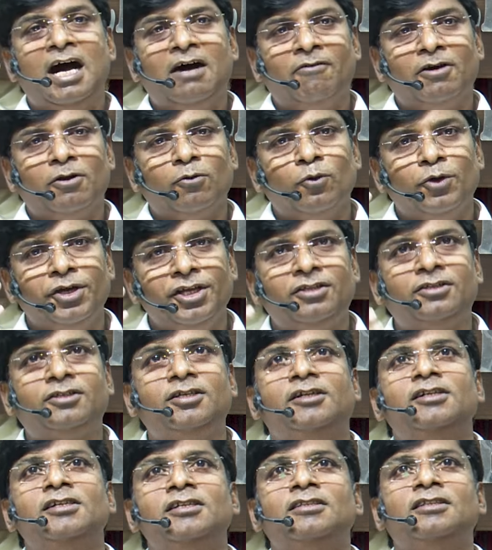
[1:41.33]
அவர்
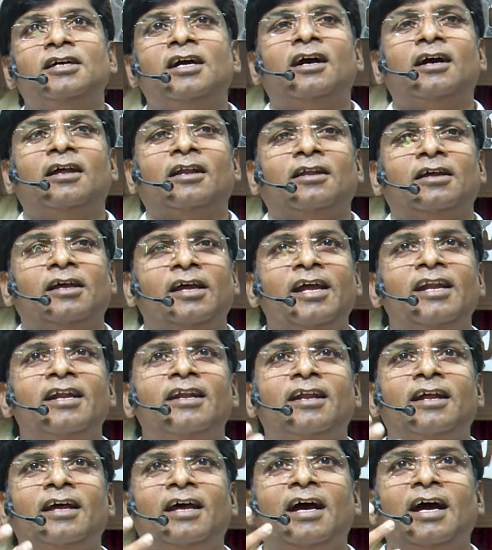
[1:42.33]
உயிர்த்தெழுந்தார்
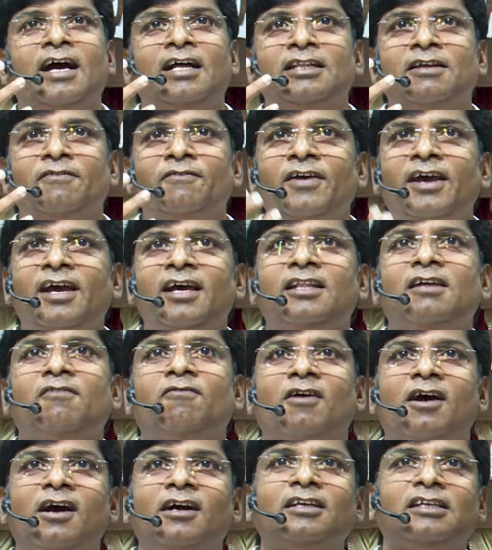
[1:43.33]
என்ற அந்த வேத
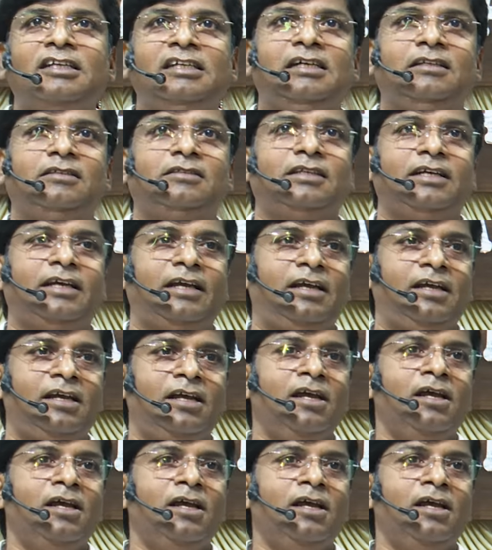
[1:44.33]
வாக்கியத்தை